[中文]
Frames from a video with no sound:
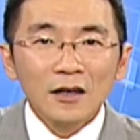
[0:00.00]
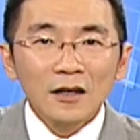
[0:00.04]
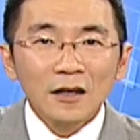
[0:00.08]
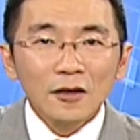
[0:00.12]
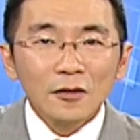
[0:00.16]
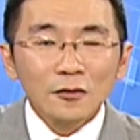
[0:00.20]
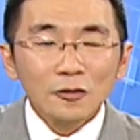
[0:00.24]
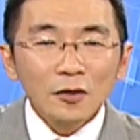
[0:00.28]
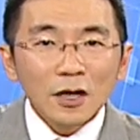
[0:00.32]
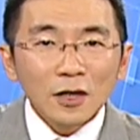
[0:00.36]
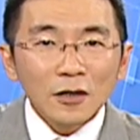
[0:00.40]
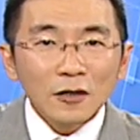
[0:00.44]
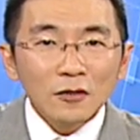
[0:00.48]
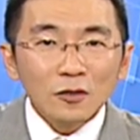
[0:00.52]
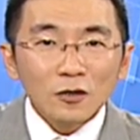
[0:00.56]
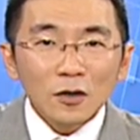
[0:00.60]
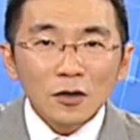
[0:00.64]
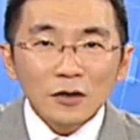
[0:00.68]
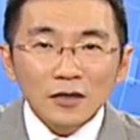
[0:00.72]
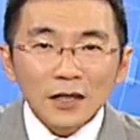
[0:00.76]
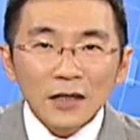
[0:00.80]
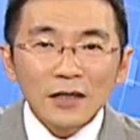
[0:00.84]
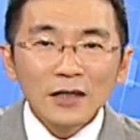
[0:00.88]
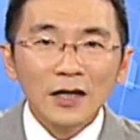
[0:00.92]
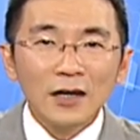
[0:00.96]
所以说
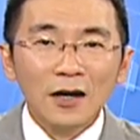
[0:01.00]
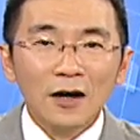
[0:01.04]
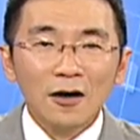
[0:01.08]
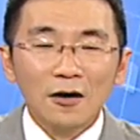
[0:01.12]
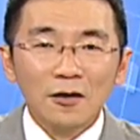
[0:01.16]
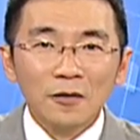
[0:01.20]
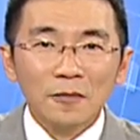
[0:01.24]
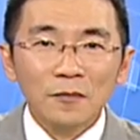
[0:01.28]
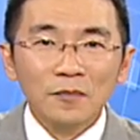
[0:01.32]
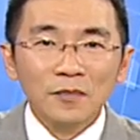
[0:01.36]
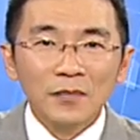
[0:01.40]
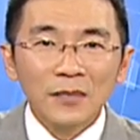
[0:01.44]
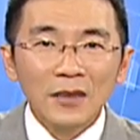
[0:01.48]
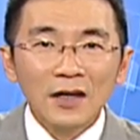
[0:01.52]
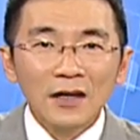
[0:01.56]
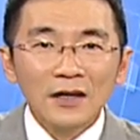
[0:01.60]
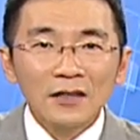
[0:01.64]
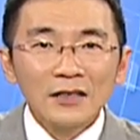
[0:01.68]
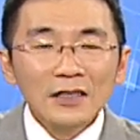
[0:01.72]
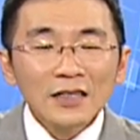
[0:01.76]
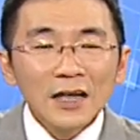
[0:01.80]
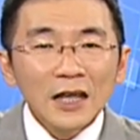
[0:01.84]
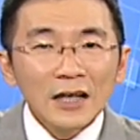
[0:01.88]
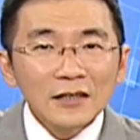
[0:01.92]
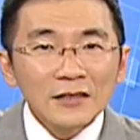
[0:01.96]
真的哈，
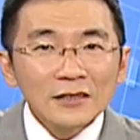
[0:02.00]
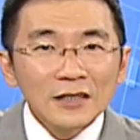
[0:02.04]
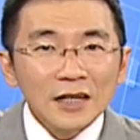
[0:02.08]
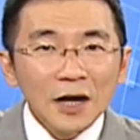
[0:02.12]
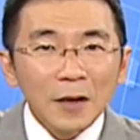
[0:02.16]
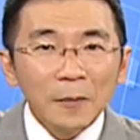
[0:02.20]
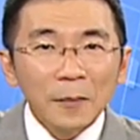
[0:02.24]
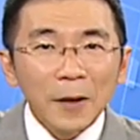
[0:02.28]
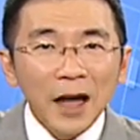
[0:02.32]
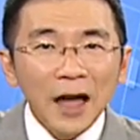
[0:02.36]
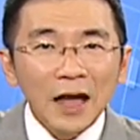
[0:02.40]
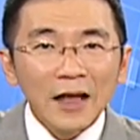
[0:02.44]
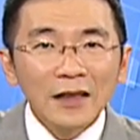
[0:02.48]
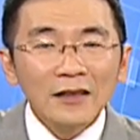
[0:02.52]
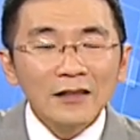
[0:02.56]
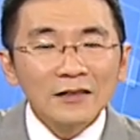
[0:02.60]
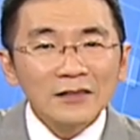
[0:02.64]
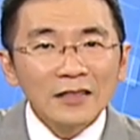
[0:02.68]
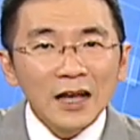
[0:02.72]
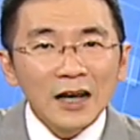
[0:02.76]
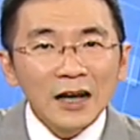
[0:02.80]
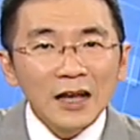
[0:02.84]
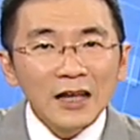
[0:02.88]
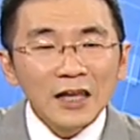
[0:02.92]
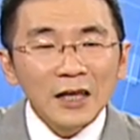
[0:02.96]
今天这个盘
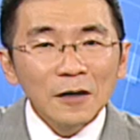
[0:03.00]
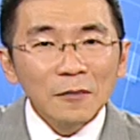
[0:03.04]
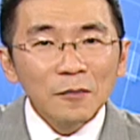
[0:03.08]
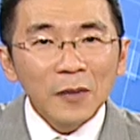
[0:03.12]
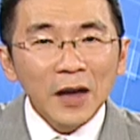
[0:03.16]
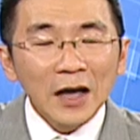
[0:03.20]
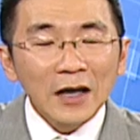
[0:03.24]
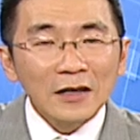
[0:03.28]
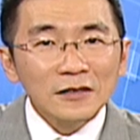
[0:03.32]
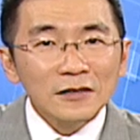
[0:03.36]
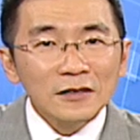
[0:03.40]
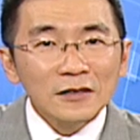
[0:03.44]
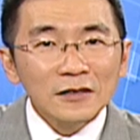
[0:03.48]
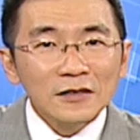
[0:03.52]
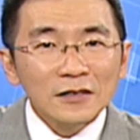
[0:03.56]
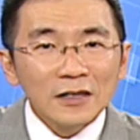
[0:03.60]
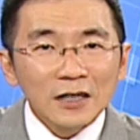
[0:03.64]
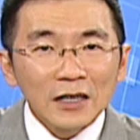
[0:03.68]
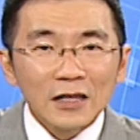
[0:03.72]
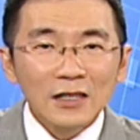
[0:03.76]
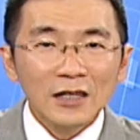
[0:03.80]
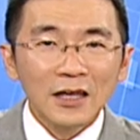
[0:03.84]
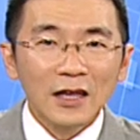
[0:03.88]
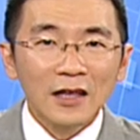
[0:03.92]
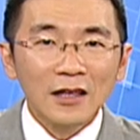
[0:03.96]
涨了一百四十
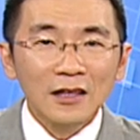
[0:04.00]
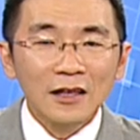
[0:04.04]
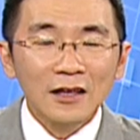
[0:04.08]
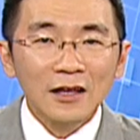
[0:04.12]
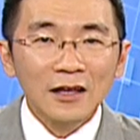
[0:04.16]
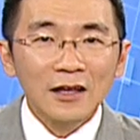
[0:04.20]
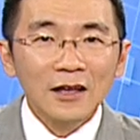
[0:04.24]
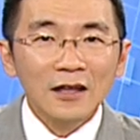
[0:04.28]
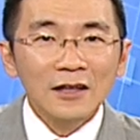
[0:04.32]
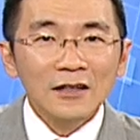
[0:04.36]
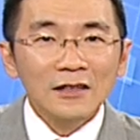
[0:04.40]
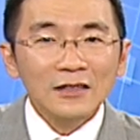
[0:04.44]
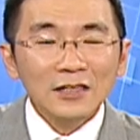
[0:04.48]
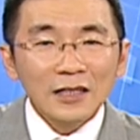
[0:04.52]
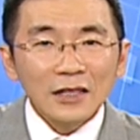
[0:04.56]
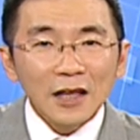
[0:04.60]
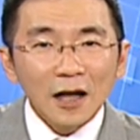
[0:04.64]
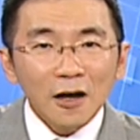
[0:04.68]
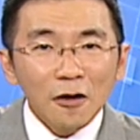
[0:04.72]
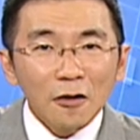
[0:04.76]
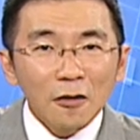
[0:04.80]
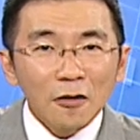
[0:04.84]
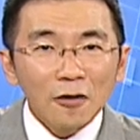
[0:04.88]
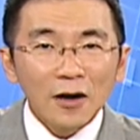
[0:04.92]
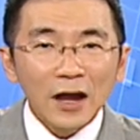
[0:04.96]
一点，讲到
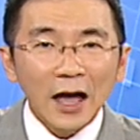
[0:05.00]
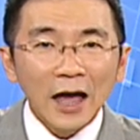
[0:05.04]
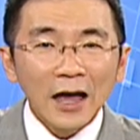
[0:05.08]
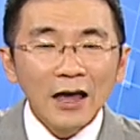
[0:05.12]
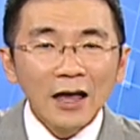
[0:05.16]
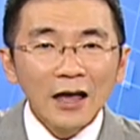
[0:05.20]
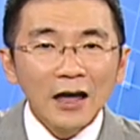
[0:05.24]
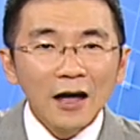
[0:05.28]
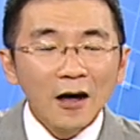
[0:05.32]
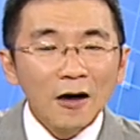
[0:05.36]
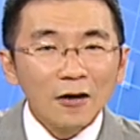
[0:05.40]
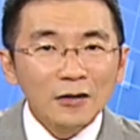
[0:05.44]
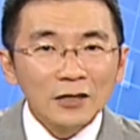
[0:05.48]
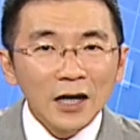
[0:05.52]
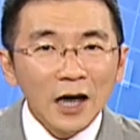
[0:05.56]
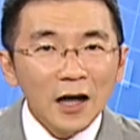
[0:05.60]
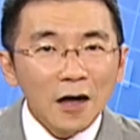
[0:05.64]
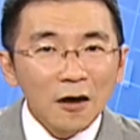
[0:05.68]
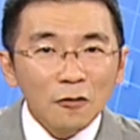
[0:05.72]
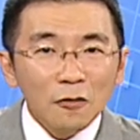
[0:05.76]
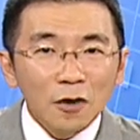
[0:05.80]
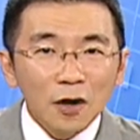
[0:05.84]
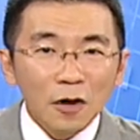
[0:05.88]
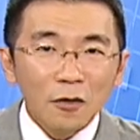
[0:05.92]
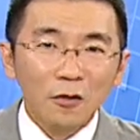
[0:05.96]
后来好像
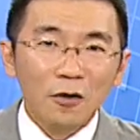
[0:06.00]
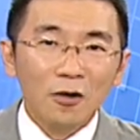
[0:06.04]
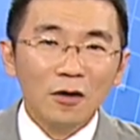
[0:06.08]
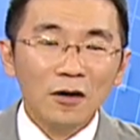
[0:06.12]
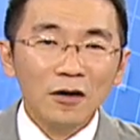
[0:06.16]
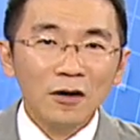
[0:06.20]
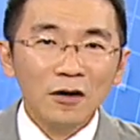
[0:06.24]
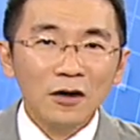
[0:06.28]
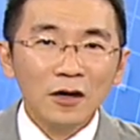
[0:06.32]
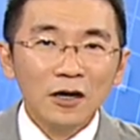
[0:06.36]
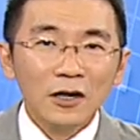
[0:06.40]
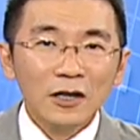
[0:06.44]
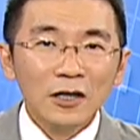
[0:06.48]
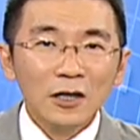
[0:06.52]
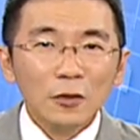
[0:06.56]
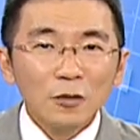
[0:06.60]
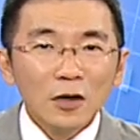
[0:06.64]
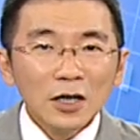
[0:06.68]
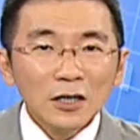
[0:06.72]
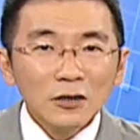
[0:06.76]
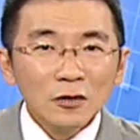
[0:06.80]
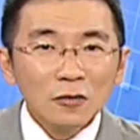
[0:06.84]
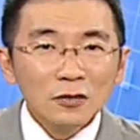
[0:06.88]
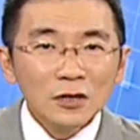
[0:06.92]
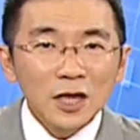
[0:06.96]
要怪我，你挖
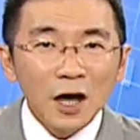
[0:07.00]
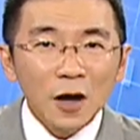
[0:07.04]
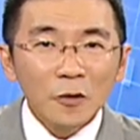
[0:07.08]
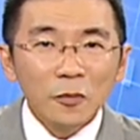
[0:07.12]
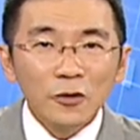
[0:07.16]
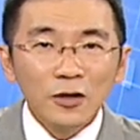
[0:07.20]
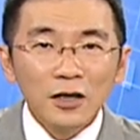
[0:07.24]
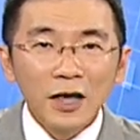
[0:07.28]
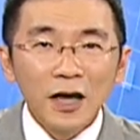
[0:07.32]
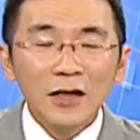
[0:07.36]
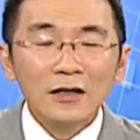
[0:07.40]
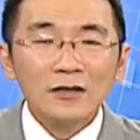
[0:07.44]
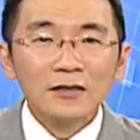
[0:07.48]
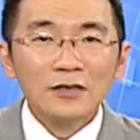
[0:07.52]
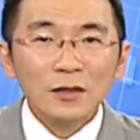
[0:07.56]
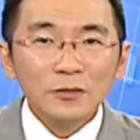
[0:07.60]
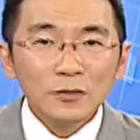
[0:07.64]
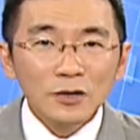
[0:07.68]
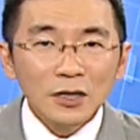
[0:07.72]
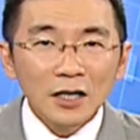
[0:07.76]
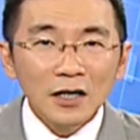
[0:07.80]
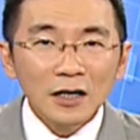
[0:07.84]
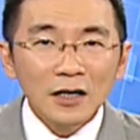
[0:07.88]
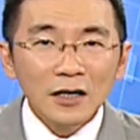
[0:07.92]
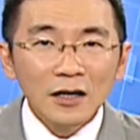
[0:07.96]
我草皮呀，啊，信不
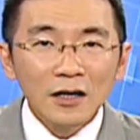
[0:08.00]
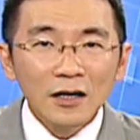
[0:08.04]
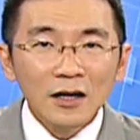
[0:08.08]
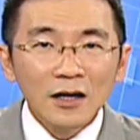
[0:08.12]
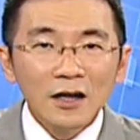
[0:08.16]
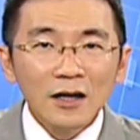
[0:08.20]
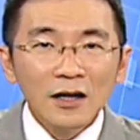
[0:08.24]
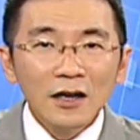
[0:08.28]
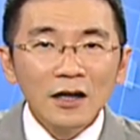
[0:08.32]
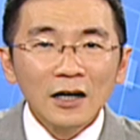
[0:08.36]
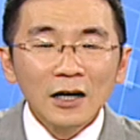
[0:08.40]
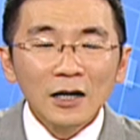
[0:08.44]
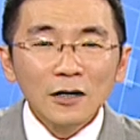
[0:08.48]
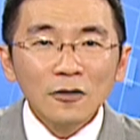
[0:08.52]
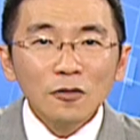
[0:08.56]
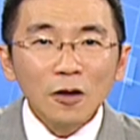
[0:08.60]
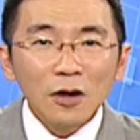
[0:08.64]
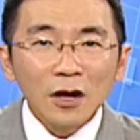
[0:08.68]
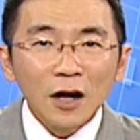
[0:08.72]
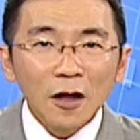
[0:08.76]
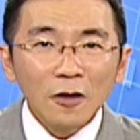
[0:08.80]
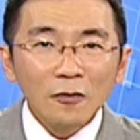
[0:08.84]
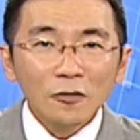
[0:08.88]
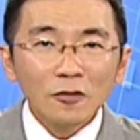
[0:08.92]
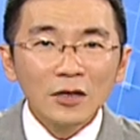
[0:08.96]
信？可是我
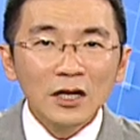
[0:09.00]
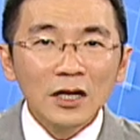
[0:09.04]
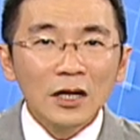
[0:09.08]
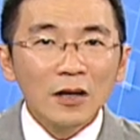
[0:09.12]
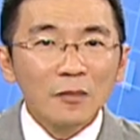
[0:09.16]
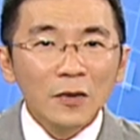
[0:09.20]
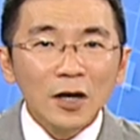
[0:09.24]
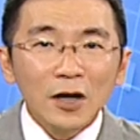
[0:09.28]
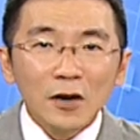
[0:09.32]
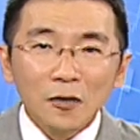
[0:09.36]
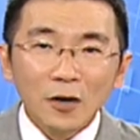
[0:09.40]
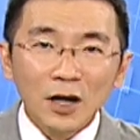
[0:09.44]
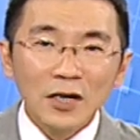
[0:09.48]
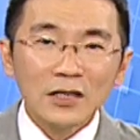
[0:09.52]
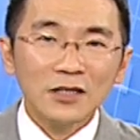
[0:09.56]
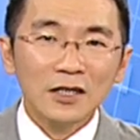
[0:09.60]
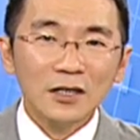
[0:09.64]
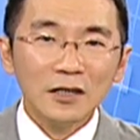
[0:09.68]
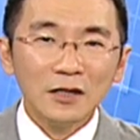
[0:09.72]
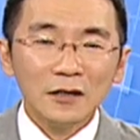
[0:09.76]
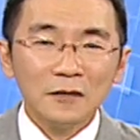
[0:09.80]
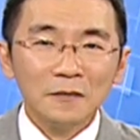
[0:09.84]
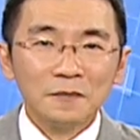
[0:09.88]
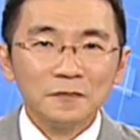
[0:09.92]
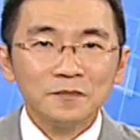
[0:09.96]
告诉你没有关
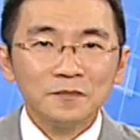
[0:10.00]
系，